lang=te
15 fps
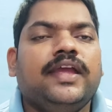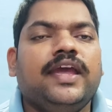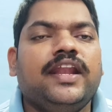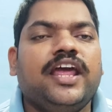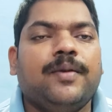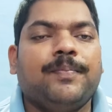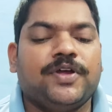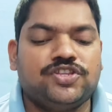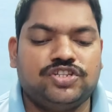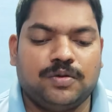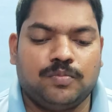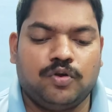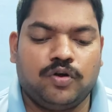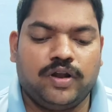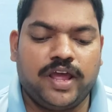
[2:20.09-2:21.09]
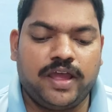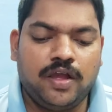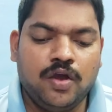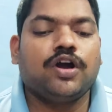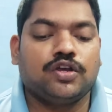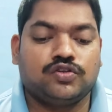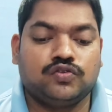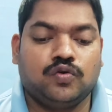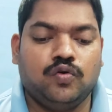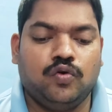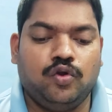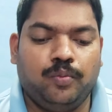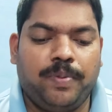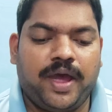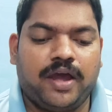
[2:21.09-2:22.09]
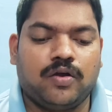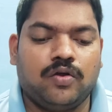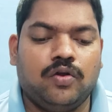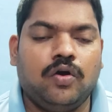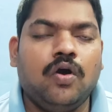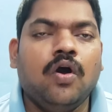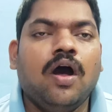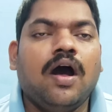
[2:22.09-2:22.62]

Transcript: ఈ నేపథ్యంలోనే ఒక స్కూల్ బ్యాగును